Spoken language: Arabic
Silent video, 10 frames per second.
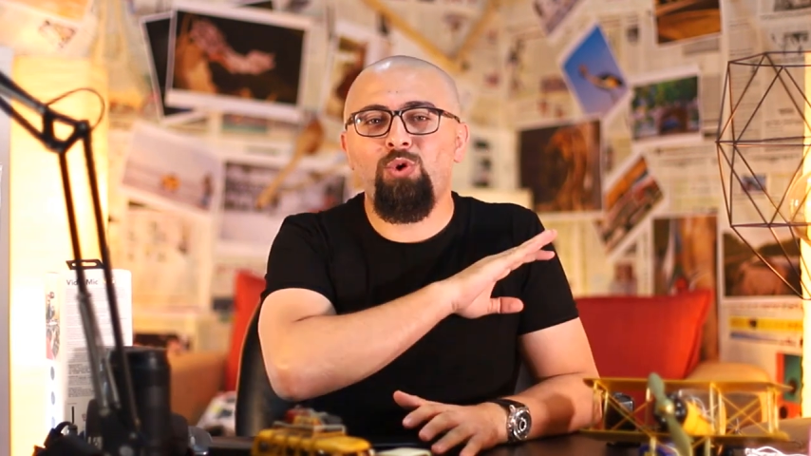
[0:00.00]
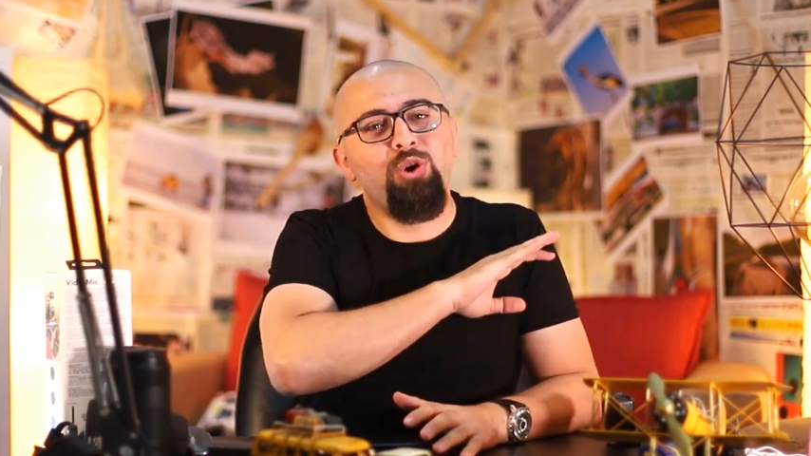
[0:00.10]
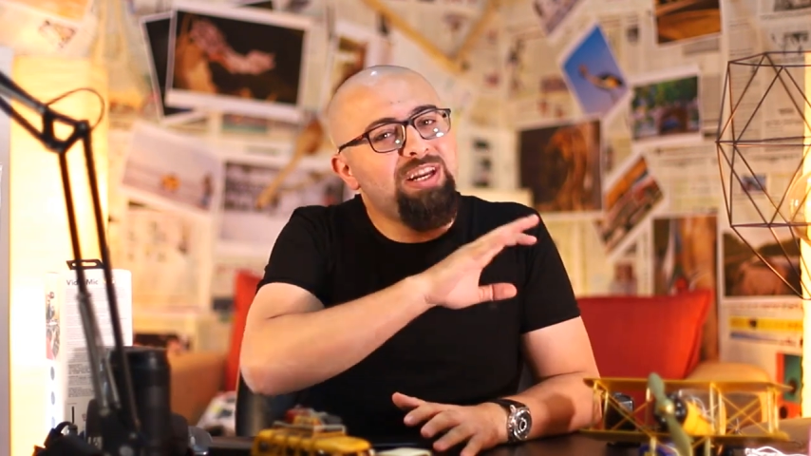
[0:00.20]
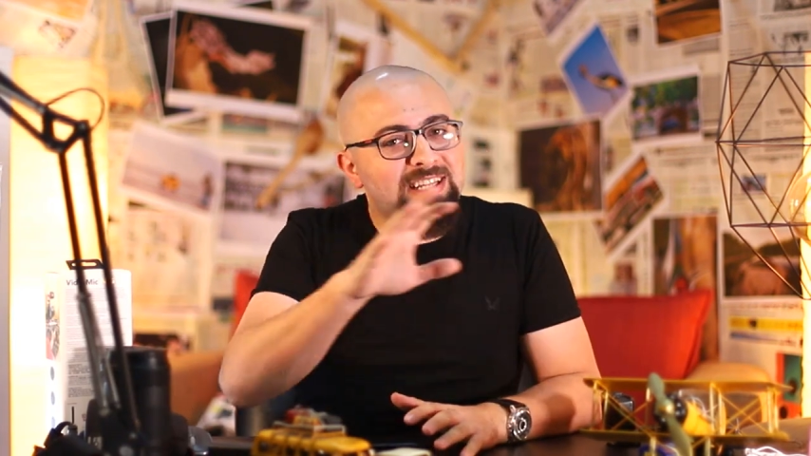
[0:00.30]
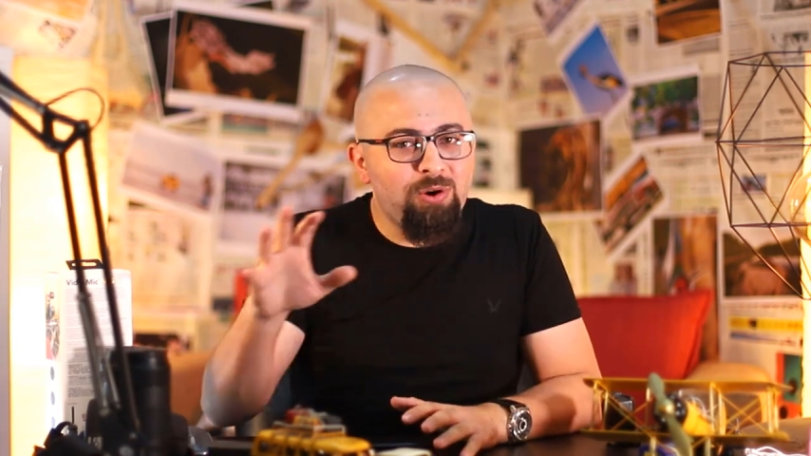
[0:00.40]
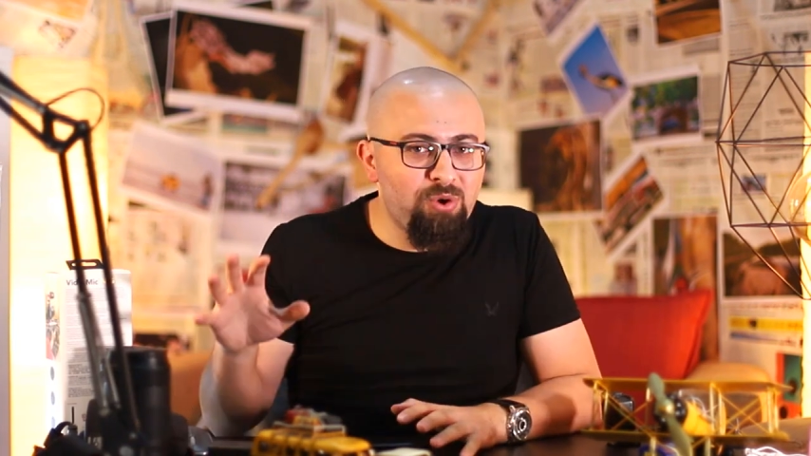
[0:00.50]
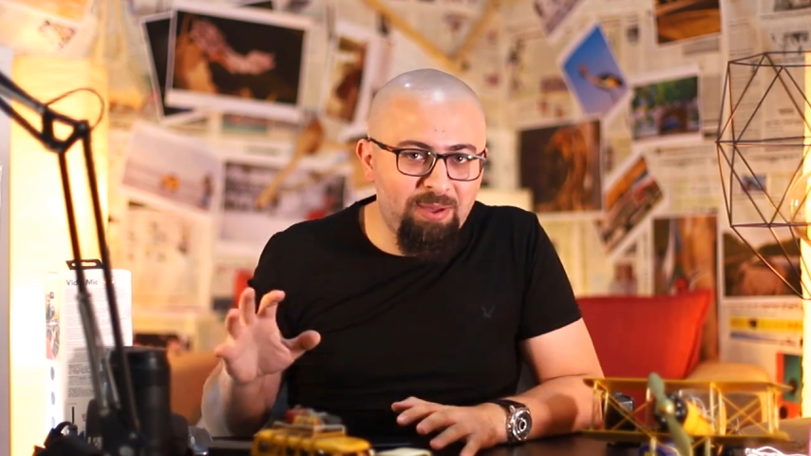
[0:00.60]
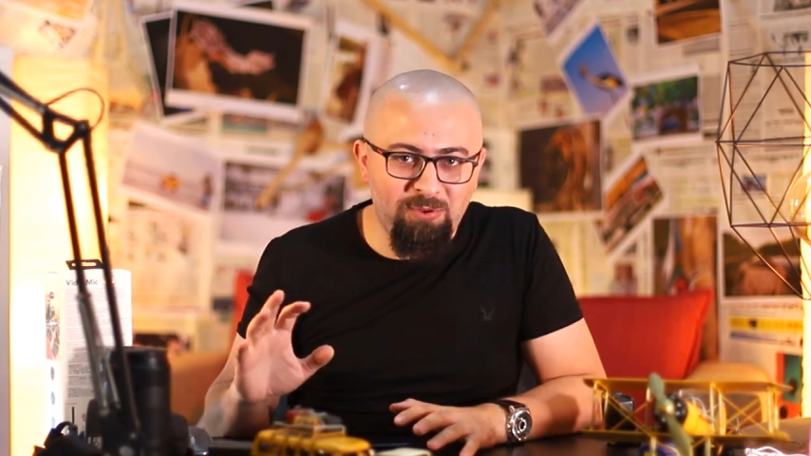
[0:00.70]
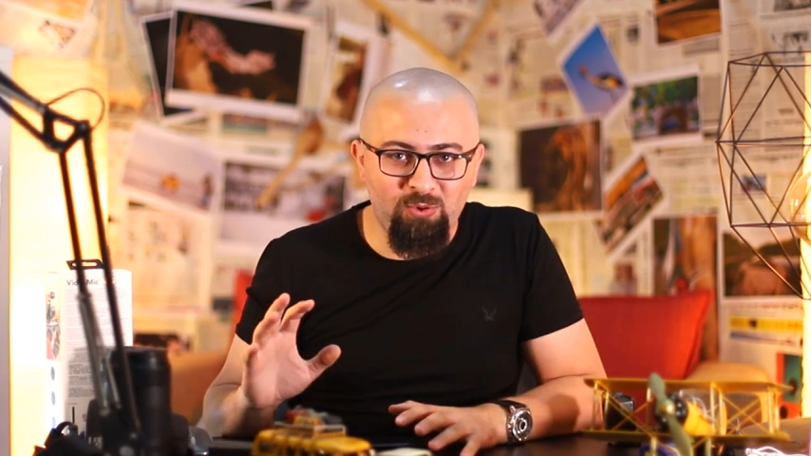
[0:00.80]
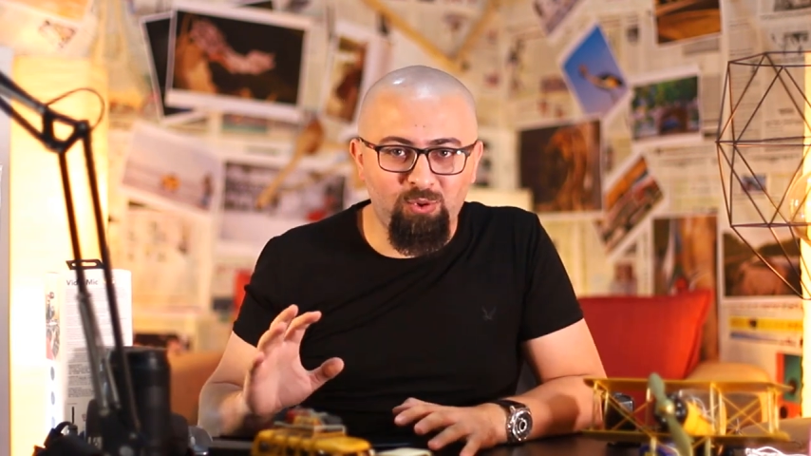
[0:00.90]
كل
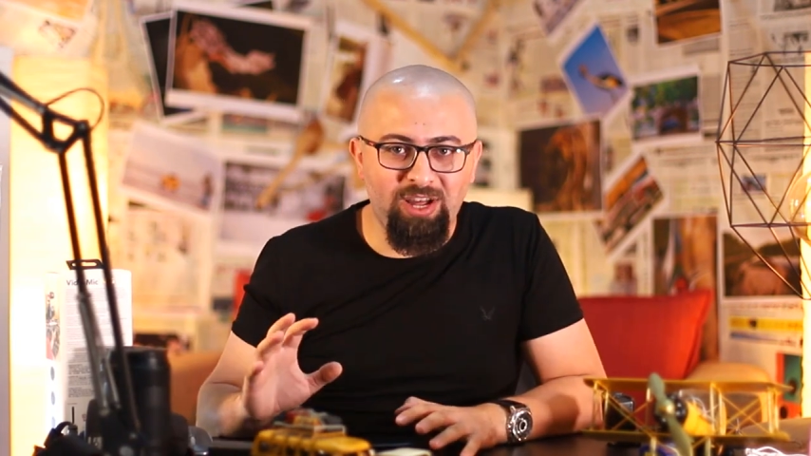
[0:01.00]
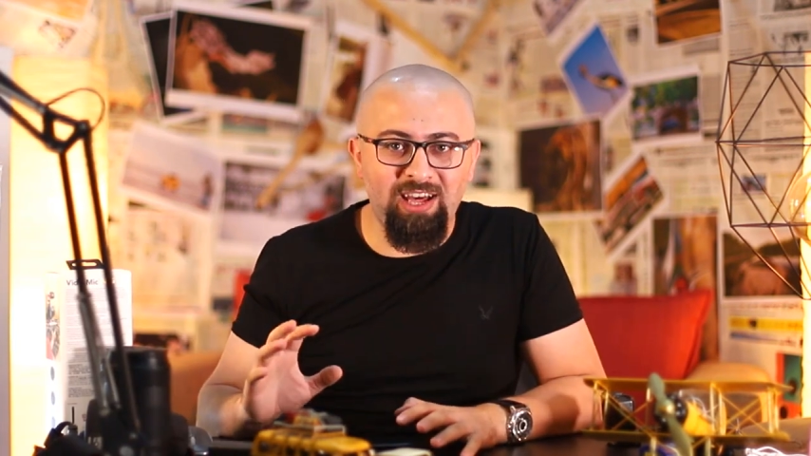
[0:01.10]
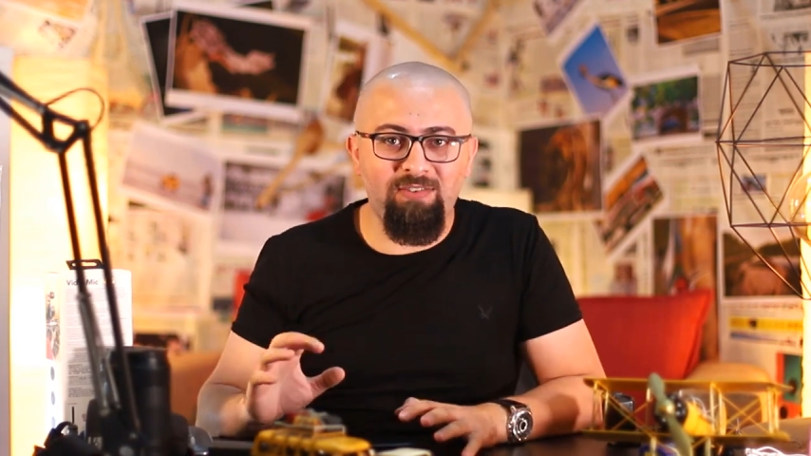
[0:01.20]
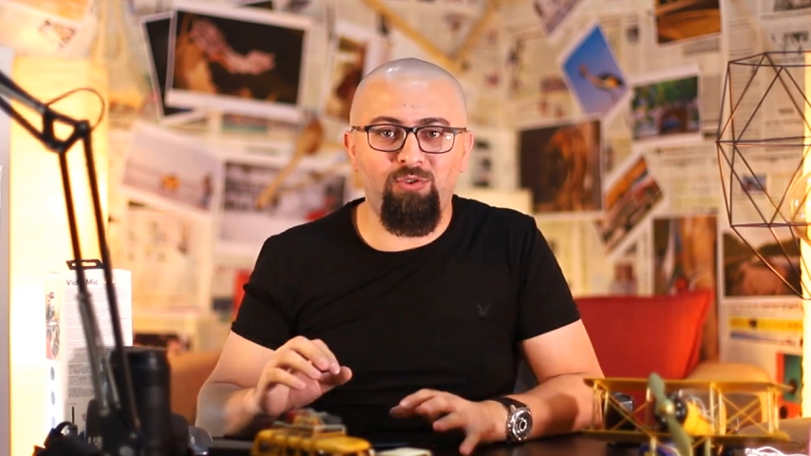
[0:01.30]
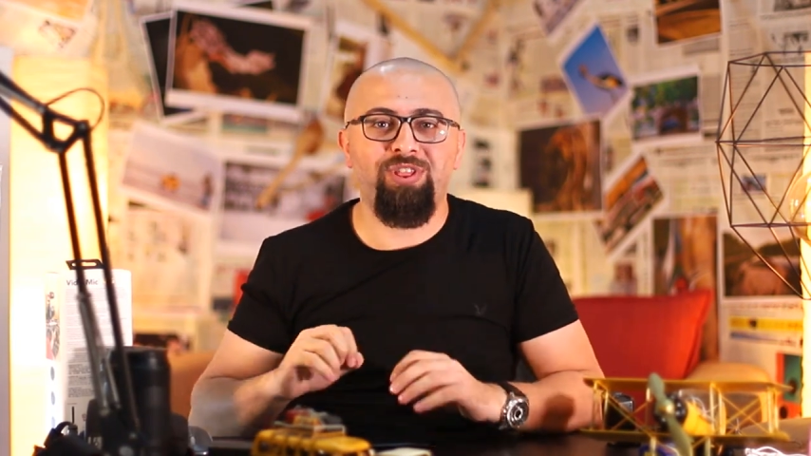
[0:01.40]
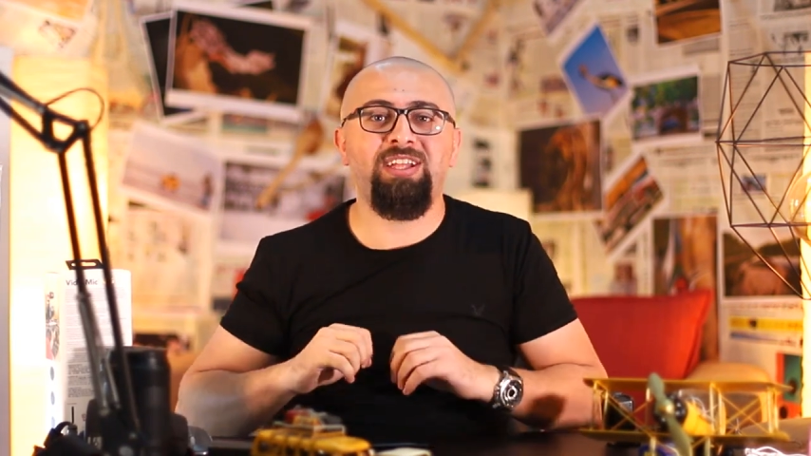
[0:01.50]
الكوكب يكون عارفه